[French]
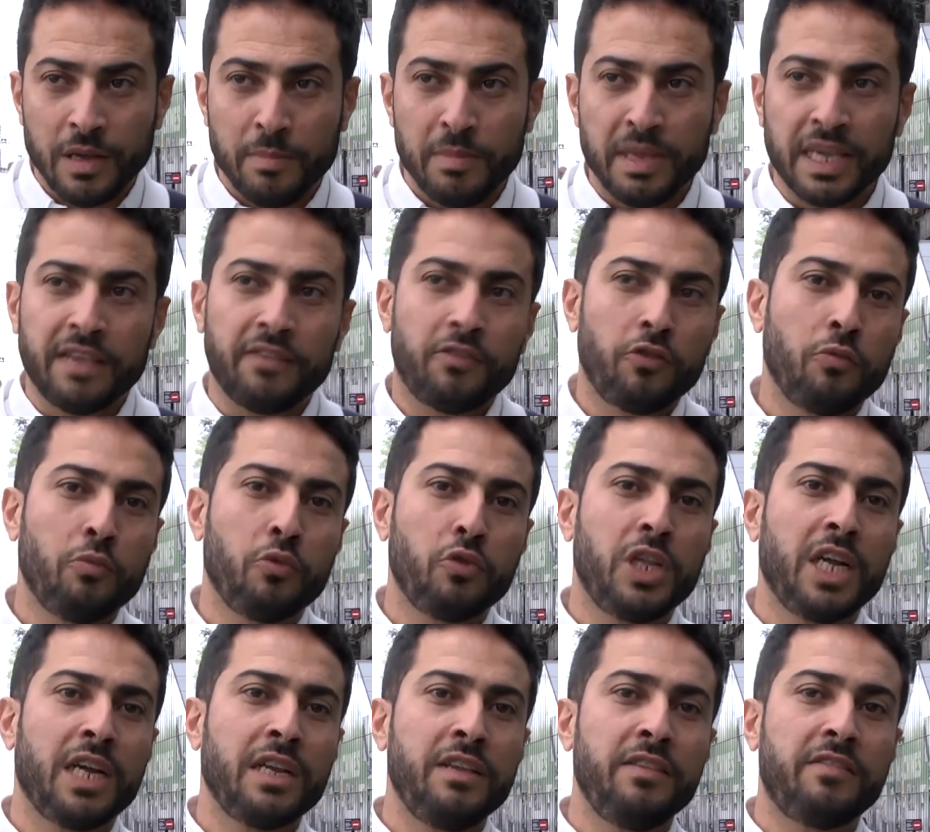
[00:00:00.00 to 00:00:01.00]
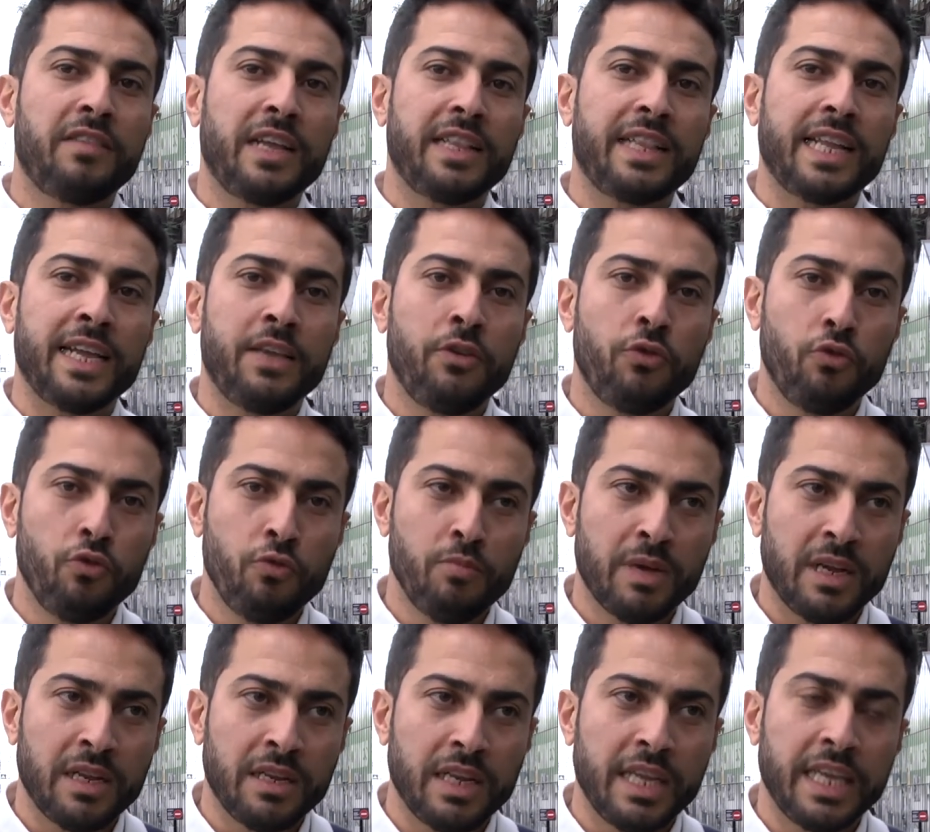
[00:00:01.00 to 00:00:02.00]
mais qui se modernise à taille
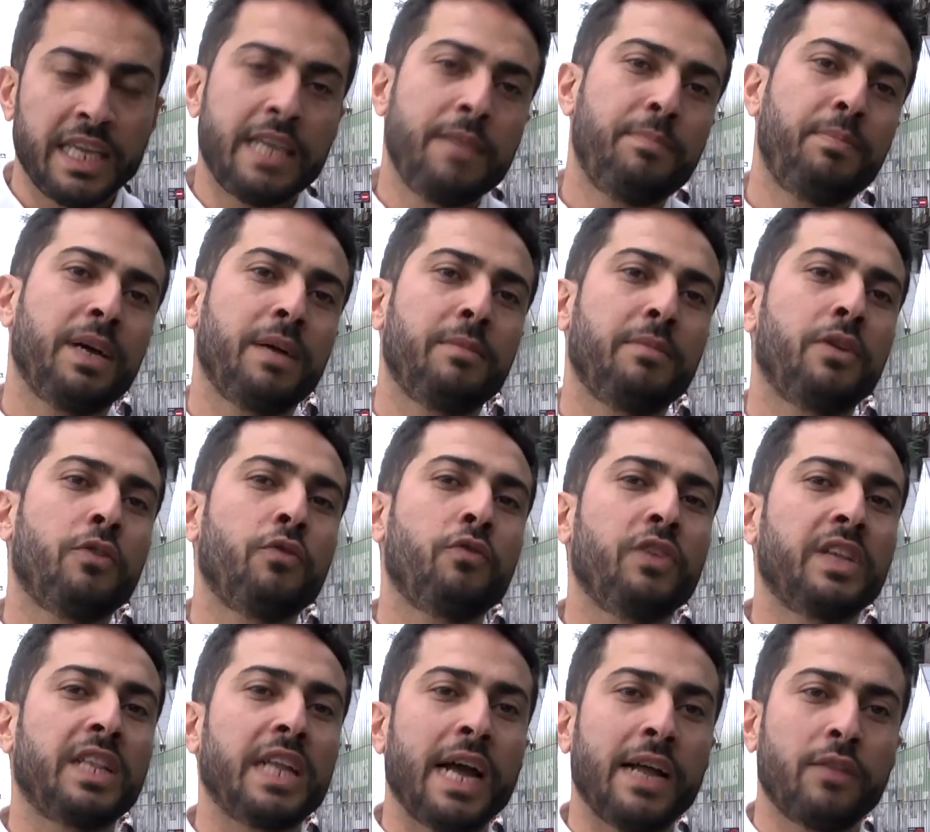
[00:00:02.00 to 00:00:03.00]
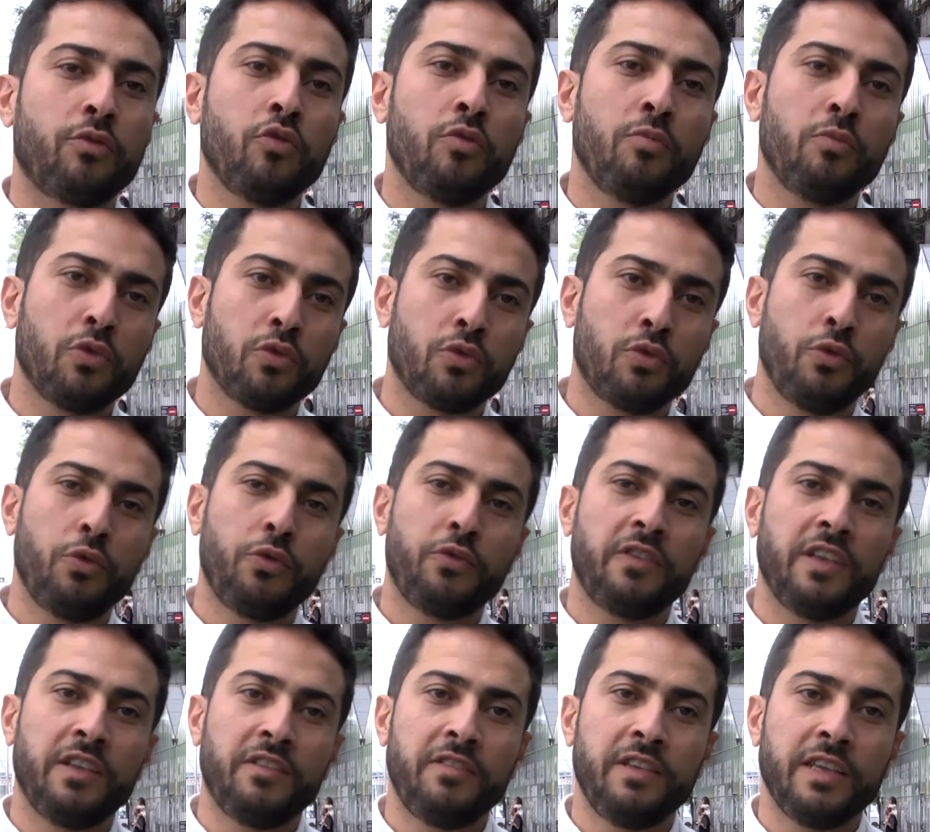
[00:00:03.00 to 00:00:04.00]
humaine et qui permet en fait à tout le monde de le
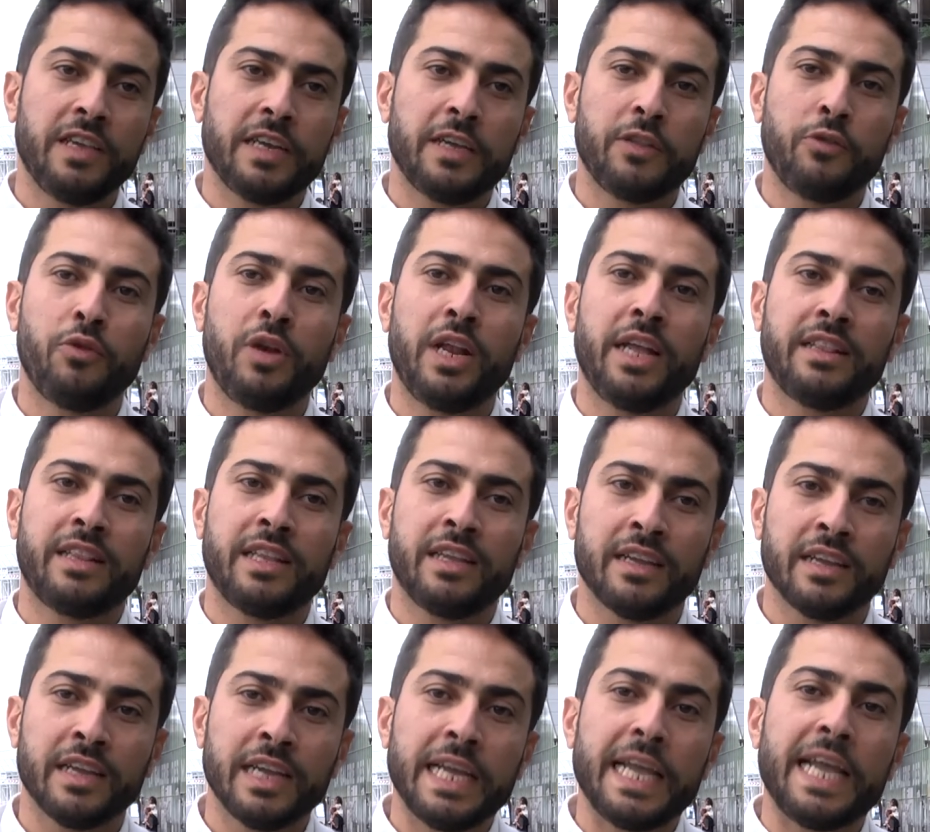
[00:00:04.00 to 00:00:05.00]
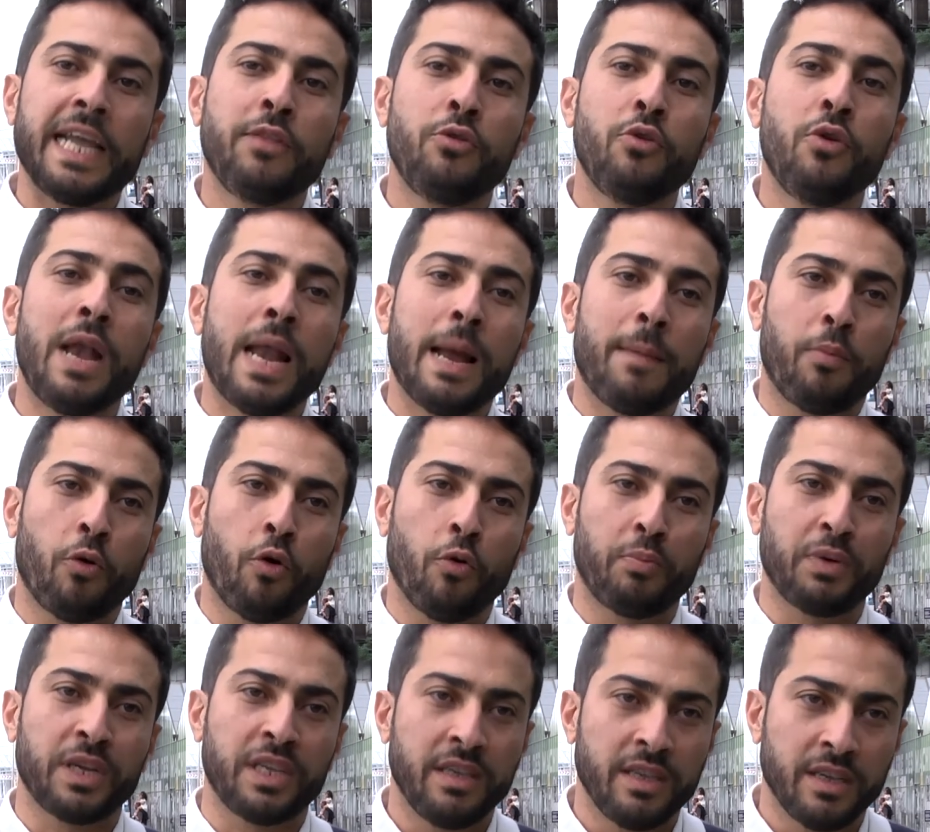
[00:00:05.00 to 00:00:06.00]
saisir et de l'intégrer et de
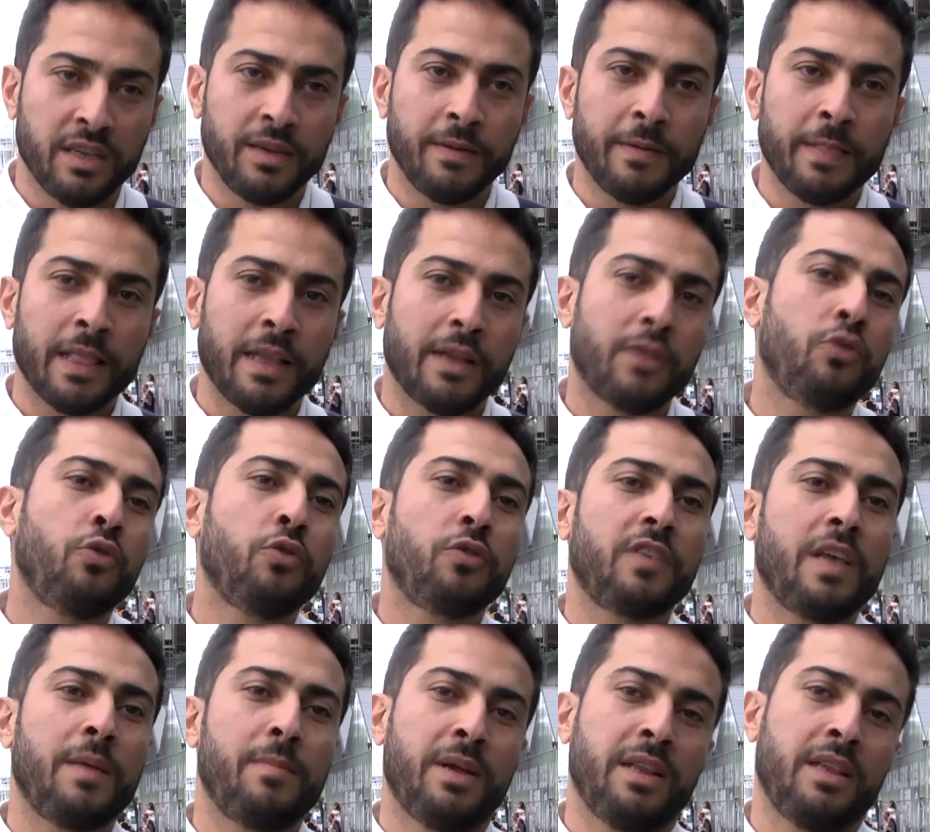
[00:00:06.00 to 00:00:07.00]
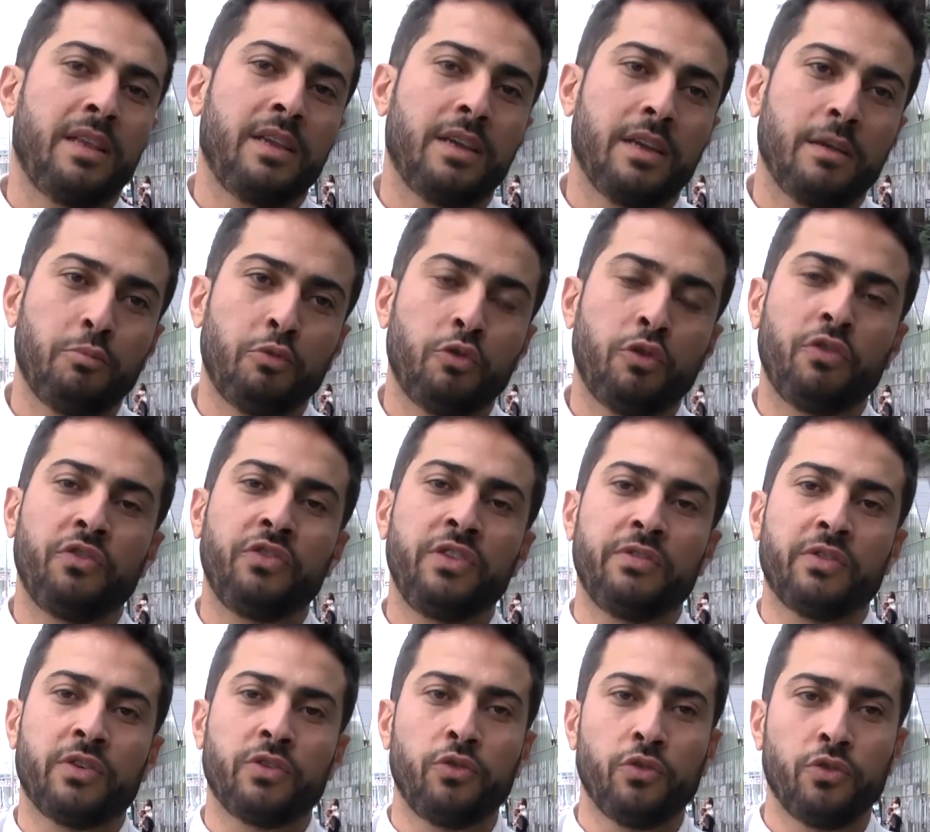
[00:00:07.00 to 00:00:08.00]
l'approprier de sa manière pour
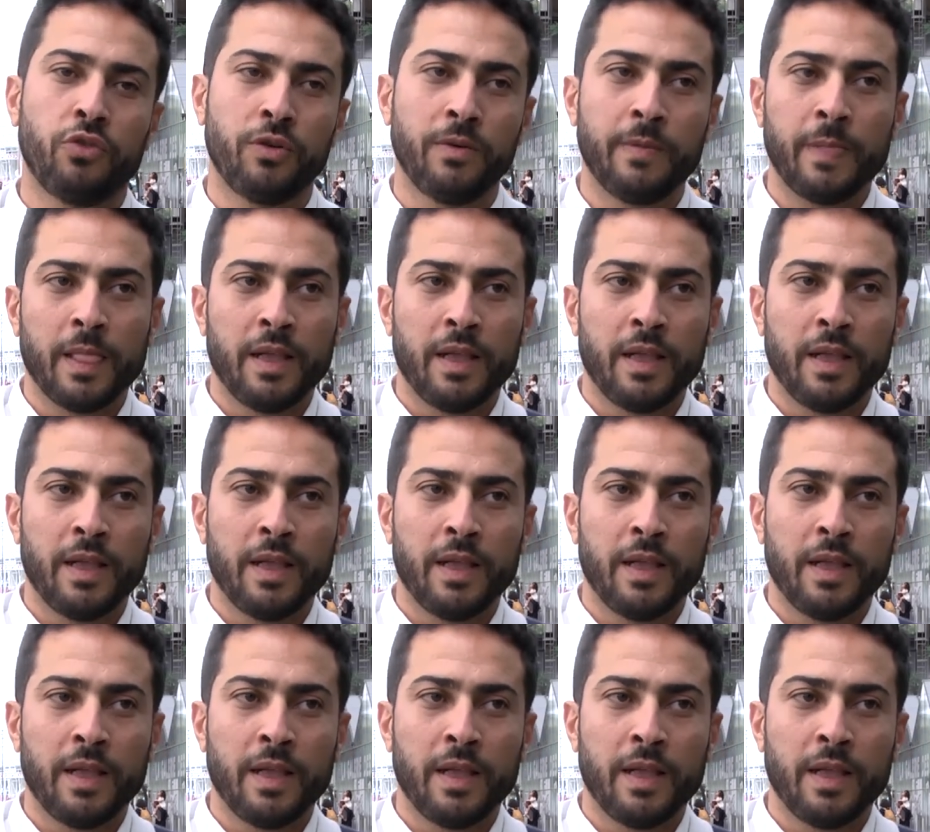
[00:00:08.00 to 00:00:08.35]
vivre dedans.